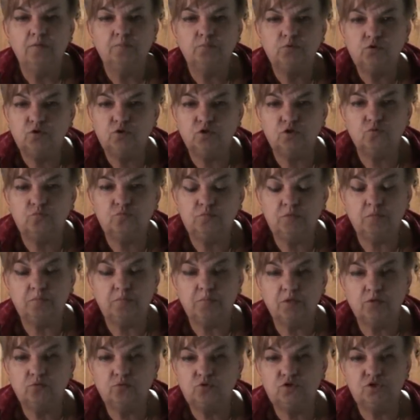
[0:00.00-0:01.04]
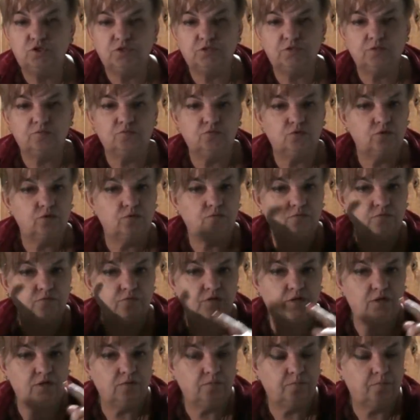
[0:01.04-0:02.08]
пусть оно у меня получится, вот
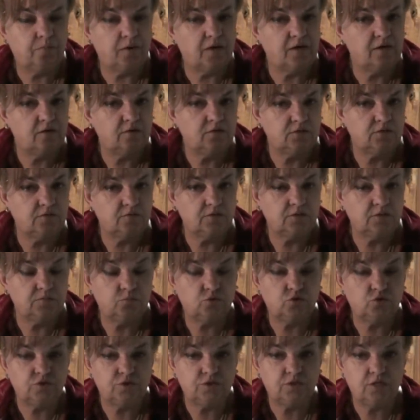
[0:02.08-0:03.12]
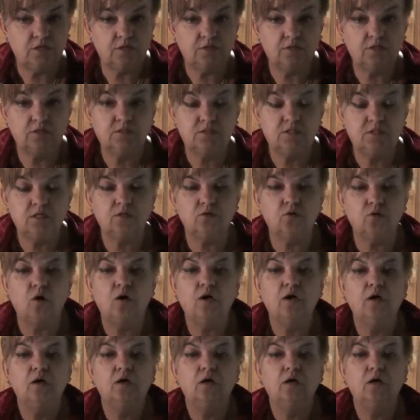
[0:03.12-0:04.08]
и появится возможность, я это сделаю.